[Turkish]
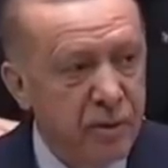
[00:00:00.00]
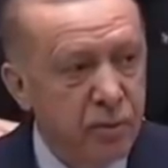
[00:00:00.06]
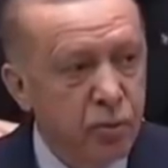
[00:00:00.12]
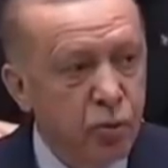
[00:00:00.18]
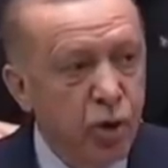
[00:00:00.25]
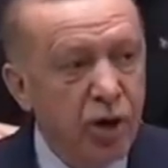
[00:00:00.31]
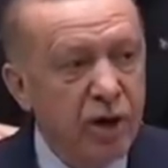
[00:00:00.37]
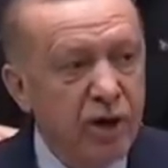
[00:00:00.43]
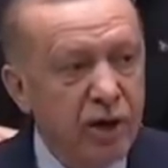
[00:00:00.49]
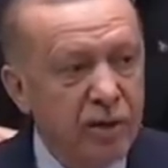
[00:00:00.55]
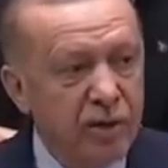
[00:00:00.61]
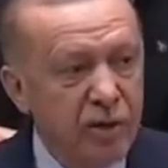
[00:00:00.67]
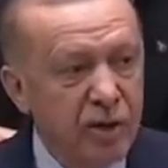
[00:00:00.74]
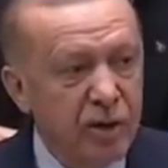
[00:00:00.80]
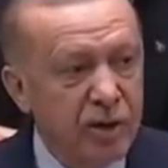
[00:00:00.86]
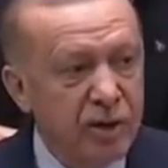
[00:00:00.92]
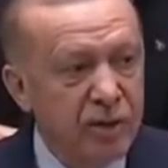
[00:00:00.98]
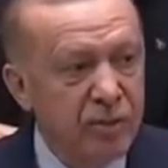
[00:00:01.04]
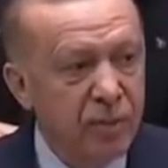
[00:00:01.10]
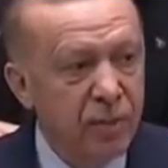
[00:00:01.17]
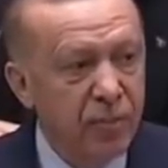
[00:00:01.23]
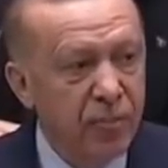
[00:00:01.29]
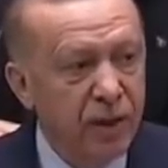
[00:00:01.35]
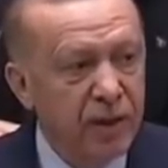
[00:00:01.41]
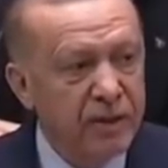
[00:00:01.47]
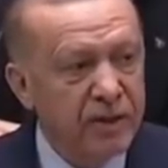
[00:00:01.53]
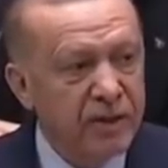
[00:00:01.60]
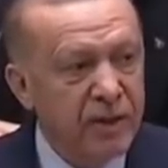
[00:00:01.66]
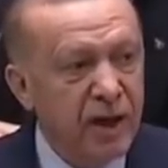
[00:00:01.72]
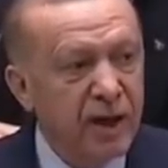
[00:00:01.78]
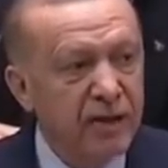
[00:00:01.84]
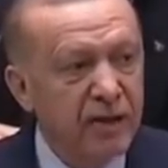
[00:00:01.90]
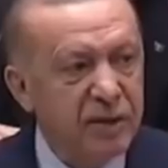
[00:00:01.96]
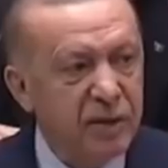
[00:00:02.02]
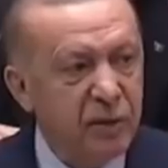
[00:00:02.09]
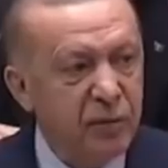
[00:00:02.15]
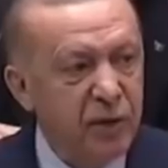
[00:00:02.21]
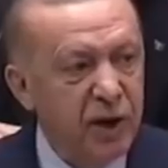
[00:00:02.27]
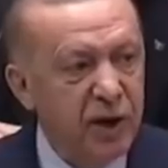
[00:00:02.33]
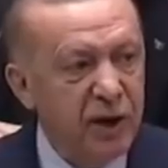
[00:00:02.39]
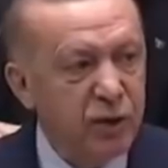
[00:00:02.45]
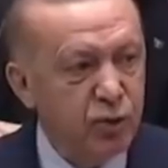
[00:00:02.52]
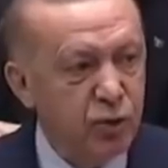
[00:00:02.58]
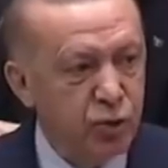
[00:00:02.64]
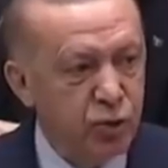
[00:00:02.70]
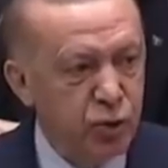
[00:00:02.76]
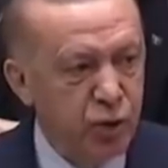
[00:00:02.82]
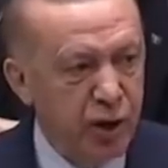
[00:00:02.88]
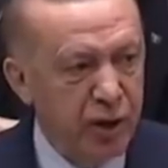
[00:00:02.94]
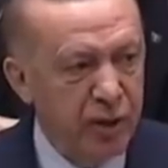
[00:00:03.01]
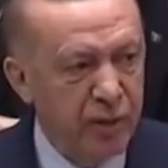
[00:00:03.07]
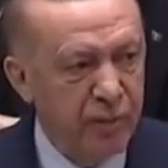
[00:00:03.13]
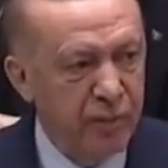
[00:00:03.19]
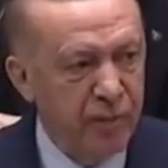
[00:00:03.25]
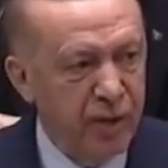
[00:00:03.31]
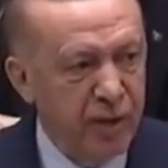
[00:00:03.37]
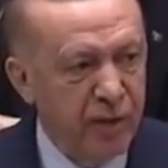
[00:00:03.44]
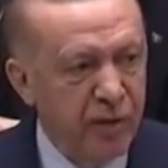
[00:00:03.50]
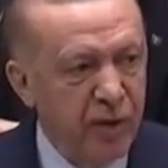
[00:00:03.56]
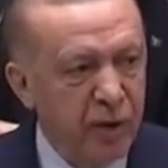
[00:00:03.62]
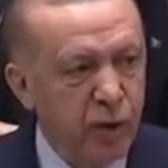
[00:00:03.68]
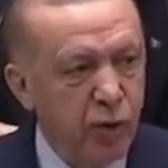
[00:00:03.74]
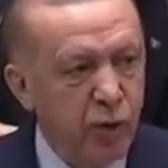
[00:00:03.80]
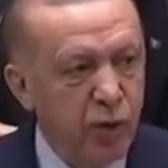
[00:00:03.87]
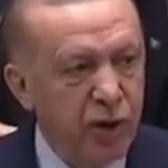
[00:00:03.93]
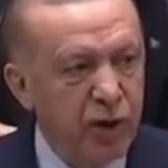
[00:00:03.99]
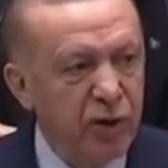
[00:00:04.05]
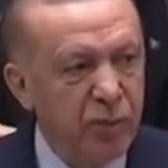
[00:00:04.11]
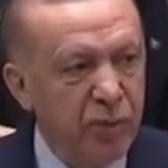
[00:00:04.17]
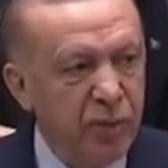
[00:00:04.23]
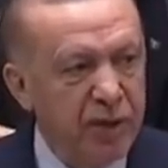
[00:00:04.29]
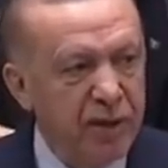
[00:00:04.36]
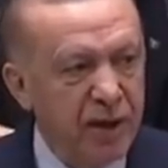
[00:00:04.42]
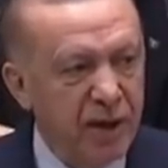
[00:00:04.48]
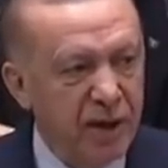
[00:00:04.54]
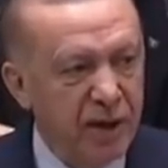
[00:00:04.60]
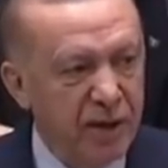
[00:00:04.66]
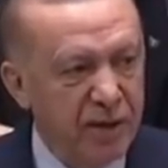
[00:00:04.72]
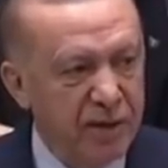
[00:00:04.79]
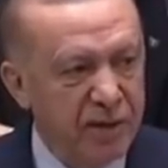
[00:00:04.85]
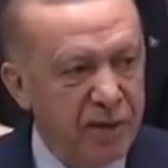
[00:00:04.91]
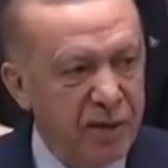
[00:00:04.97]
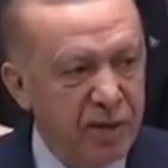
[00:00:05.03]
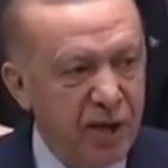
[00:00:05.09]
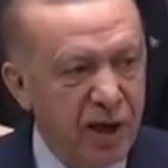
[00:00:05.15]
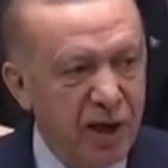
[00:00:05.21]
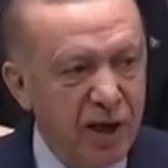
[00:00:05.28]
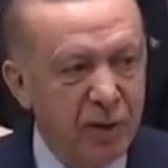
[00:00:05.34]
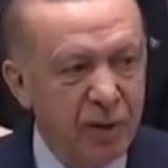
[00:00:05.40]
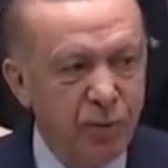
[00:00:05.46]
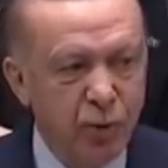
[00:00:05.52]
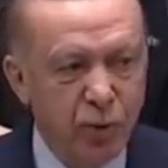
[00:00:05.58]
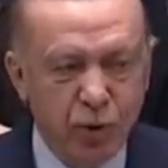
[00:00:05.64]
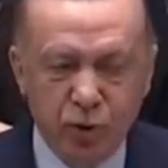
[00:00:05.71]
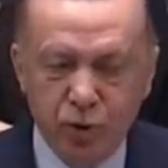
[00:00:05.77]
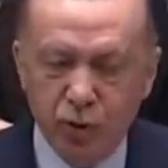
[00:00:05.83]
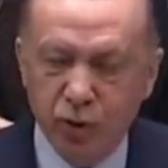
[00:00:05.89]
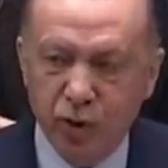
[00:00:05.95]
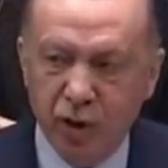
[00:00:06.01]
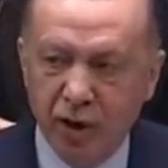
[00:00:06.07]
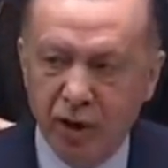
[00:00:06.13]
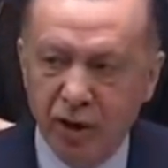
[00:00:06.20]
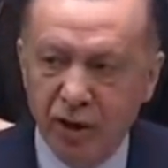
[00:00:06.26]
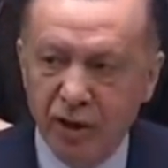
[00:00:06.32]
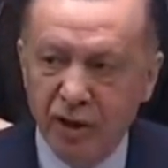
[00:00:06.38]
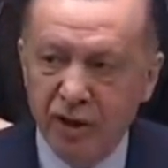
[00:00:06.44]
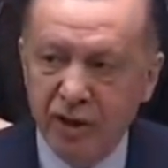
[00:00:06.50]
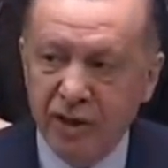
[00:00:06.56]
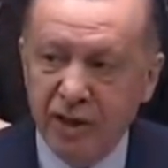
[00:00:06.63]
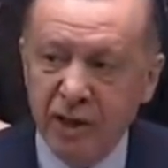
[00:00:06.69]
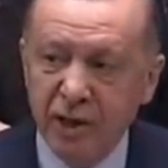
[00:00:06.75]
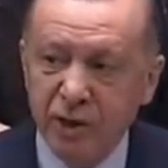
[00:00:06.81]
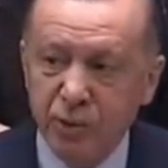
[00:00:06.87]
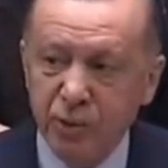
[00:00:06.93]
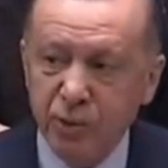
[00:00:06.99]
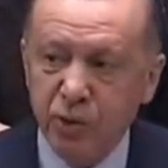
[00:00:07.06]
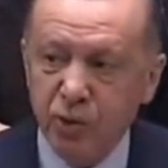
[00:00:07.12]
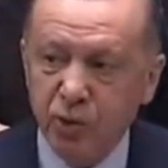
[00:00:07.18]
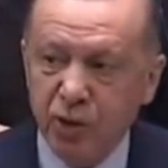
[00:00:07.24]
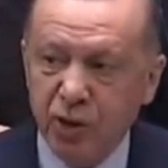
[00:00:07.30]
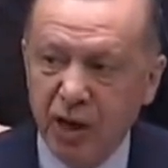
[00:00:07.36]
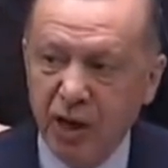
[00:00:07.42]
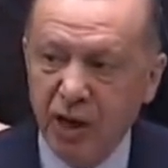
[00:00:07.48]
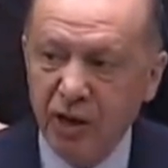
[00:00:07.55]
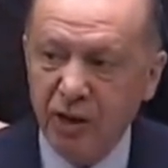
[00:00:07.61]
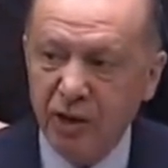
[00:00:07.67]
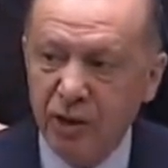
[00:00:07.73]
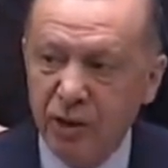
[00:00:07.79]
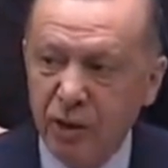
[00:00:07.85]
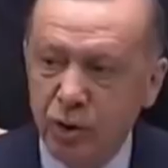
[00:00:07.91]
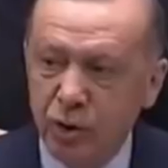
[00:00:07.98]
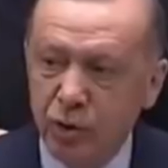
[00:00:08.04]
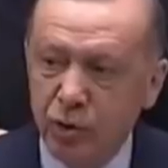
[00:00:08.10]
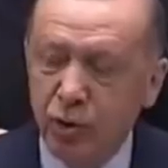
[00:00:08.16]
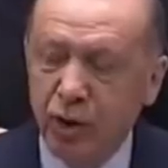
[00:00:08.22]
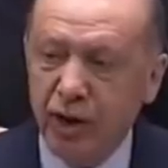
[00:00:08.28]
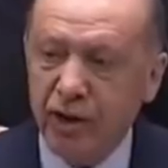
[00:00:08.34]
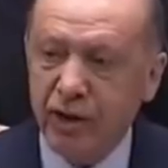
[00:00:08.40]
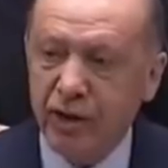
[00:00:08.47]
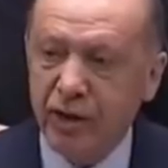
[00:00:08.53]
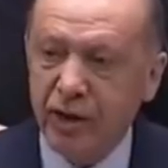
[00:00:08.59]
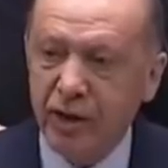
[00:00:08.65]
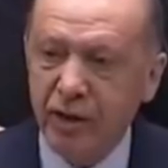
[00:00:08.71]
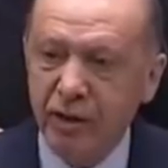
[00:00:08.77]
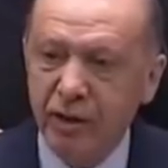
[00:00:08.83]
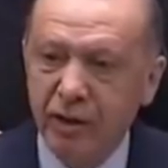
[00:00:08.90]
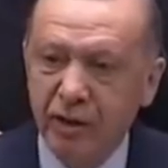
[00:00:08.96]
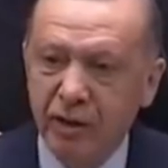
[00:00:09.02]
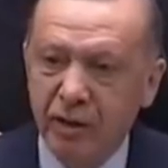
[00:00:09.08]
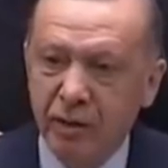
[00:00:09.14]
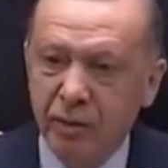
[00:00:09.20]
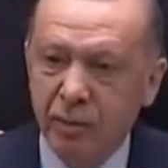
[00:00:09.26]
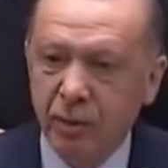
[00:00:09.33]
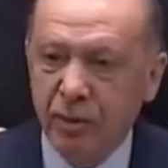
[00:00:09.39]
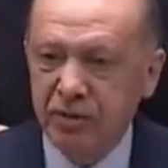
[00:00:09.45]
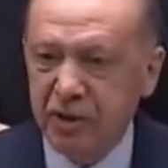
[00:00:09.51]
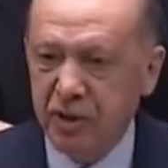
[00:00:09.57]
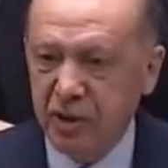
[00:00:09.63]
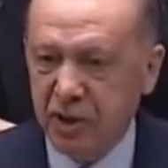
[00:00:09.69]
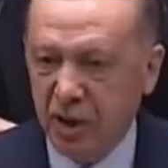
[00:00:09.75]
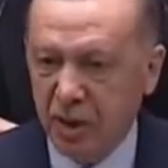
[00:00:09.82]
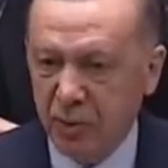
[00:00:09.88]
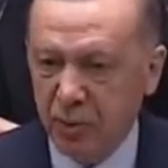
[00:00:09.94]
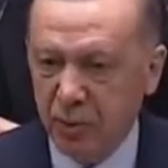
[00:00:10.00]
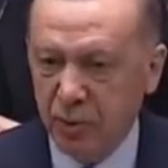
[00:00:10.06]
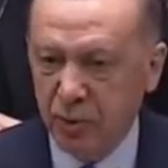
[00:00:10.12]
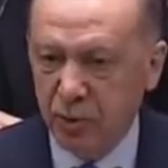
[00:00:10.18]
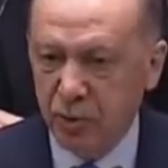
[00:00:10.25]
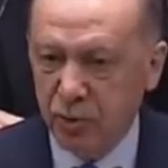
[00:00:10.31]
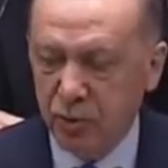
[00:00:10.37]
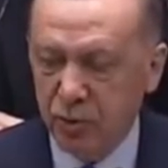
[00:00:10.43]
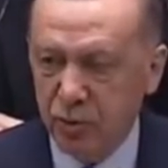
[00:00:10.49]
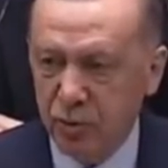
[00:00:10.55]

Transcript: Buna karşılık sadece finans gücüne ve tüketime dayalı ticaret büyüklüğüyle gelişmiş ülkeler sürekli mevziyi kaybediyor.